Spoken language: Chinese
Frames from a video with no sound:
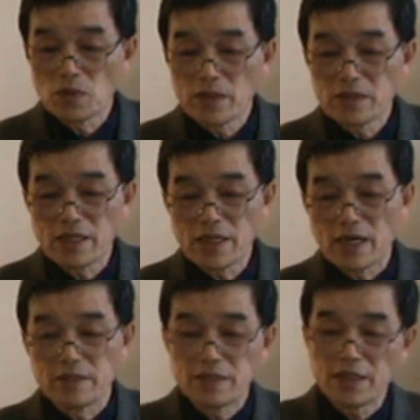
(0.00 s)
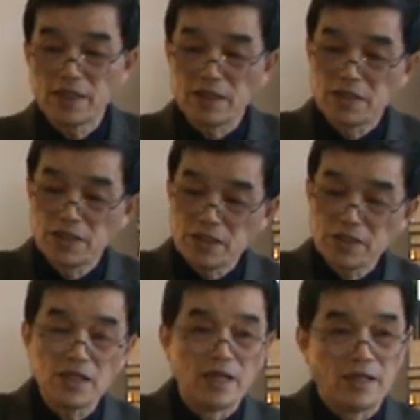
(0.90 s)
公元前两千零七
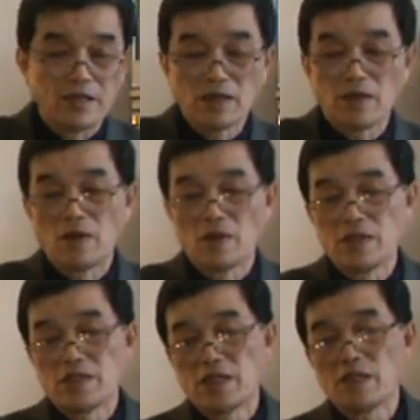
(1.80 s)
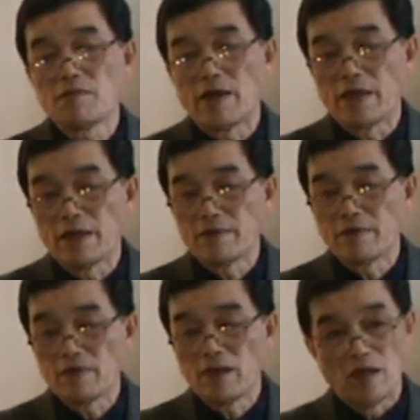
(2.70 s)
十年到一千六百年，
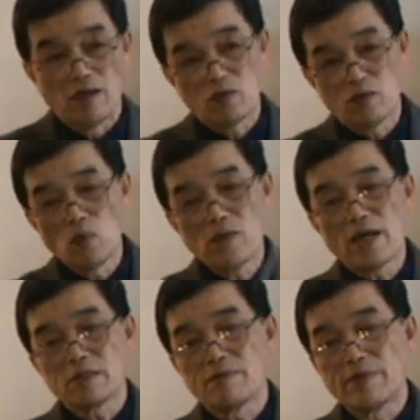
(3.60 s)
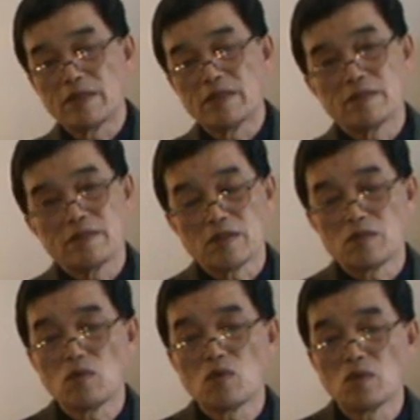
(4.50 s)
啊，东亚这边的这个
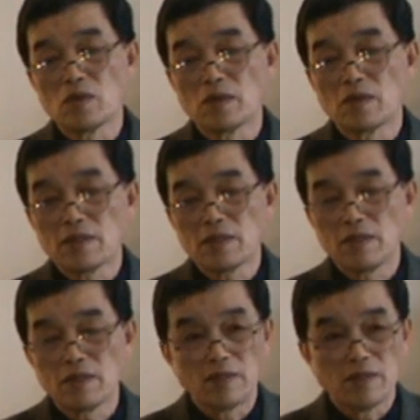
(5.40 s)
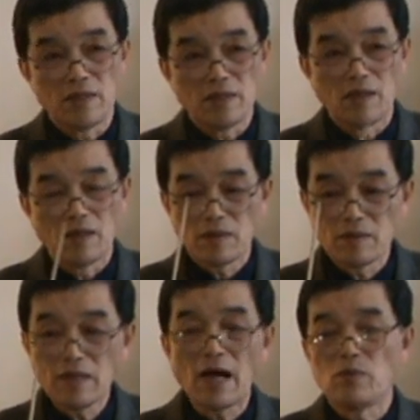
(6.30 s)
中国的
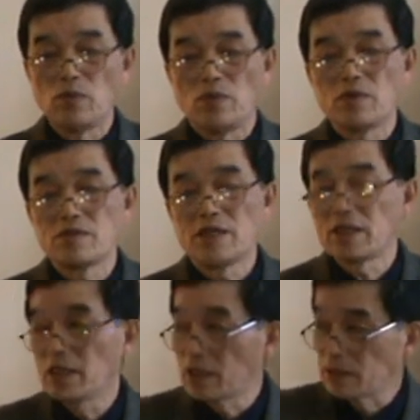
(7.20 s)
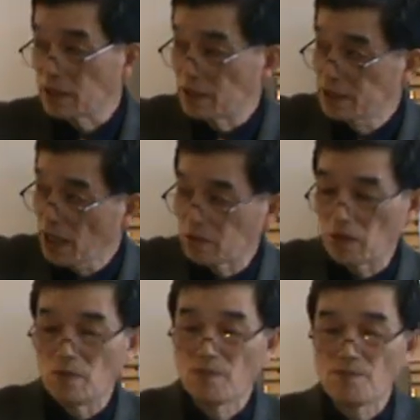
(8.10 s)
大禹建立了这个夏朝，
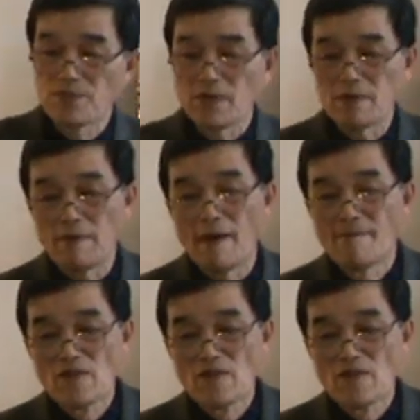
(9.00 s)
对吧？